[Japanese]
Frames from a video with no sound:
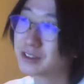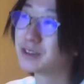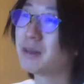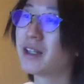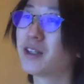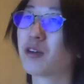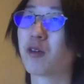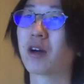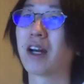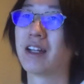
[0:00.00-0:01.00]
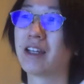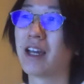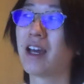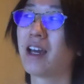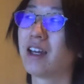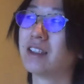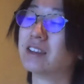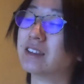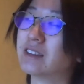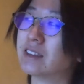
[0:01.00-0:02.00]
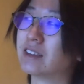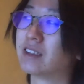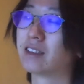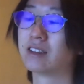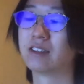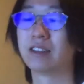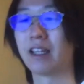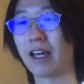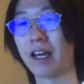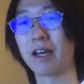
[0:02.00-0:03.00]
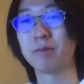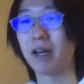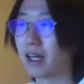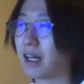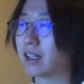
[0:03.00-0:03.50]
進まんのよこっからねっていう感じでま